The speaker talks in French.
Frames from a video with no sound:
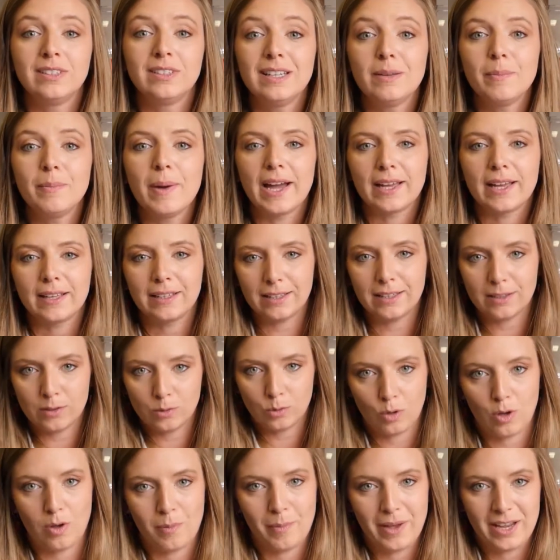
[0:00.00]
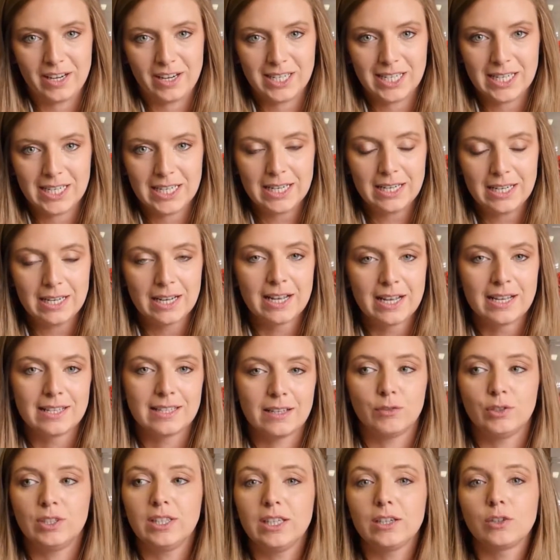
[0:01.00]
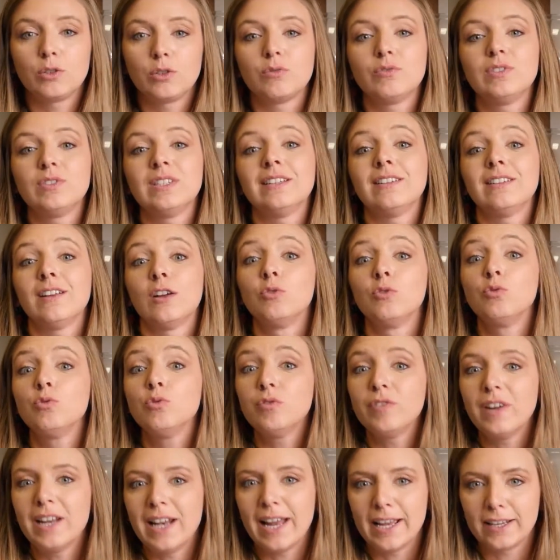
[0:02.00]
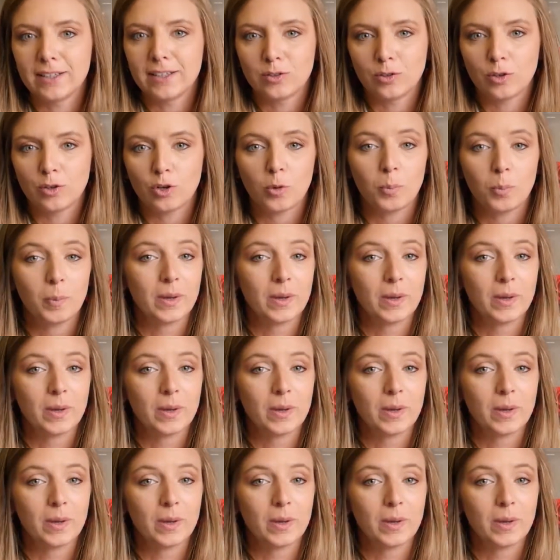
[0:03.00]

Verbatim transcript: Débarquer sur un marché, ça veut dire que vous êtes un nouvel acteur,